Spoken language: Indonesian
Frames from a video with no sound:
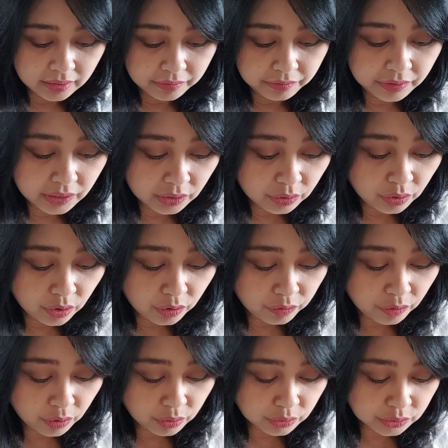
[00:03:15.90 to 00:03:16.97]
Virgo
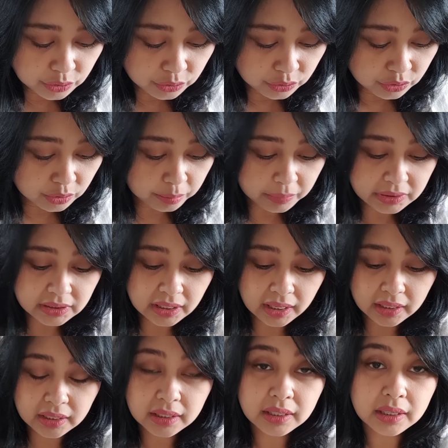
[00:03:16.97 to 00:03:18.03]
fokus untuk
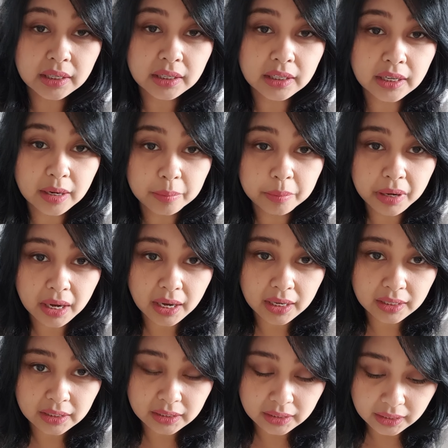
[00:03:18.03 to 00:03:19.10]
menjadi diri yang
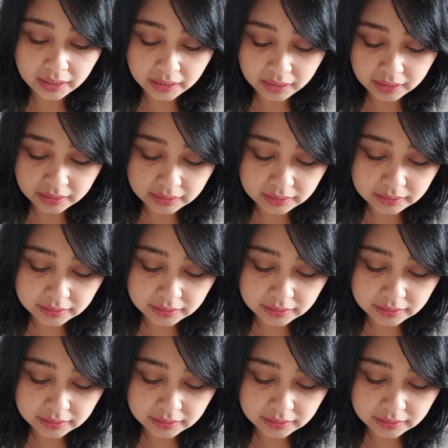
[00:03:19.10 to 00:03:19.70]
bahagia